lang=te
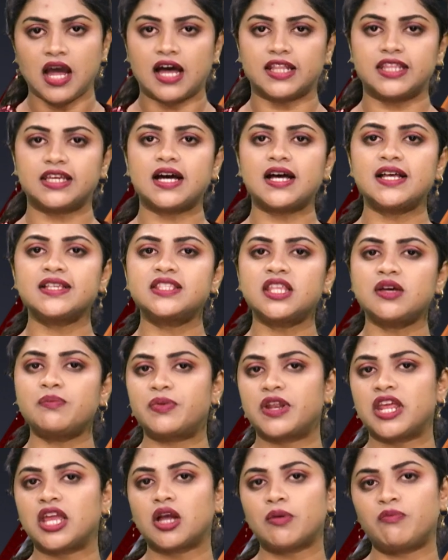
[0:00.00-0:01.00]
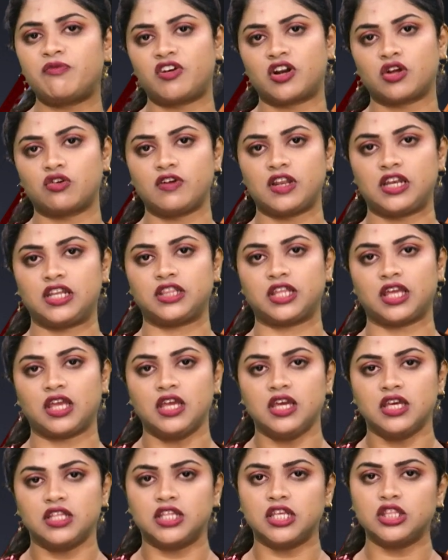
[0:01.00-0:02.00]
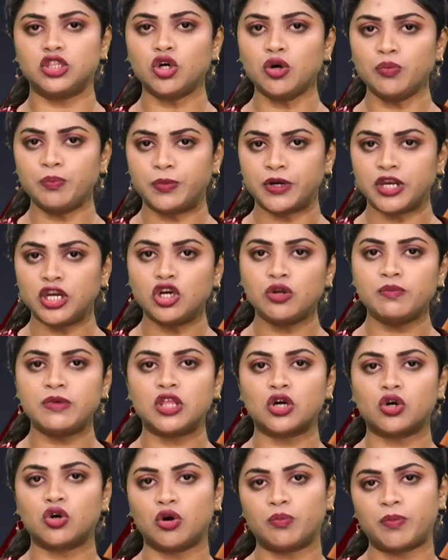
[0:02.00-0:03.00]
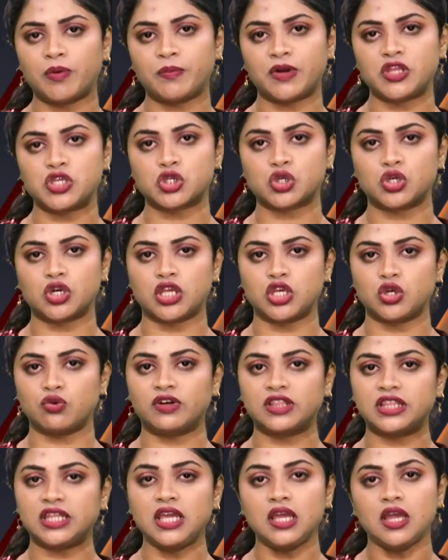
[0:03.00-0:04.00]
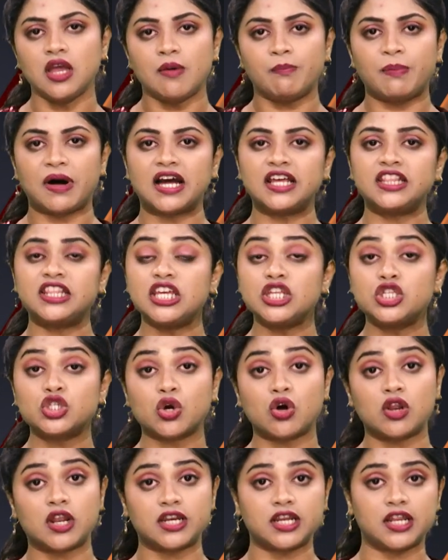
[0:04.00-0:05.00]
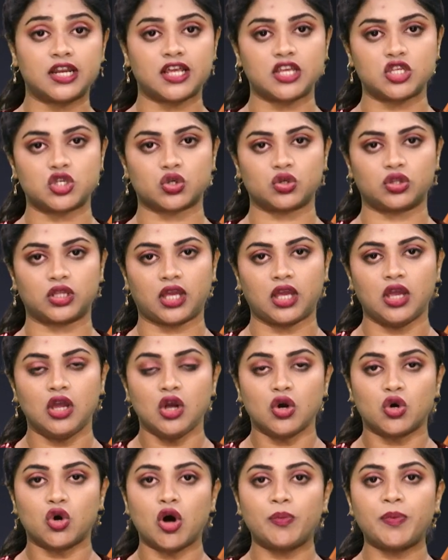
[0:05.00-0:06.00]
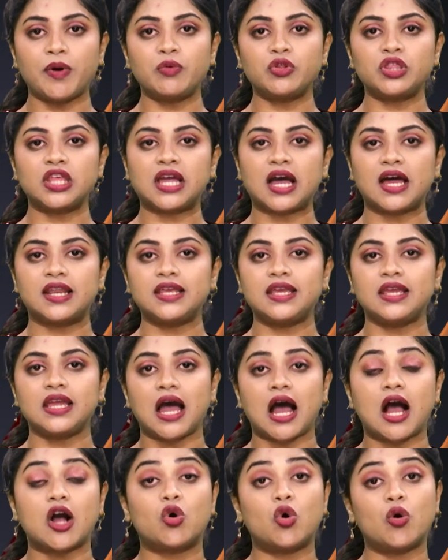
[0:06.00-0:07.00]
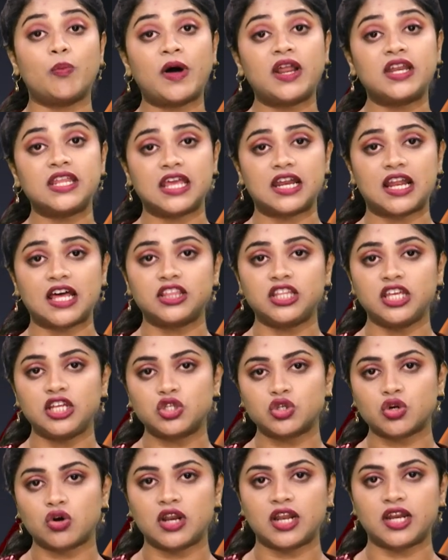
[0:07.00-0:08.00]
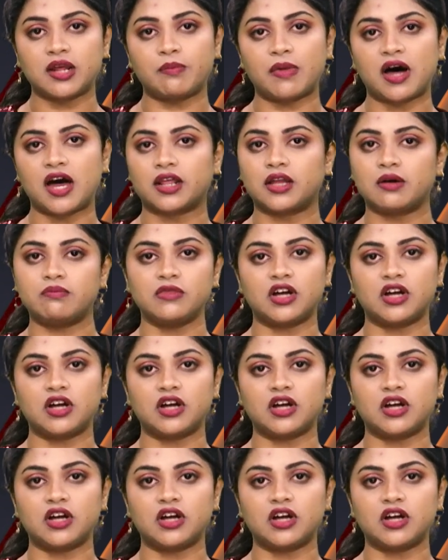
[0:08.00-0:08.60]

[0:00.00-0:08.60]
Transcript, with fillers: అది కాస్త బ్రేకప్ వరకు వెళ్ళింది దీంతో ప్రియుడి మీద కోపం పెంచుకున్న యువతి పగ తీర్చుకోవాలని నిర్ణయించుకుంది కోపం ఉంది కానీ ఆ కోపాన్ని ఎలా తీర్చుకోవాలనే మార్గం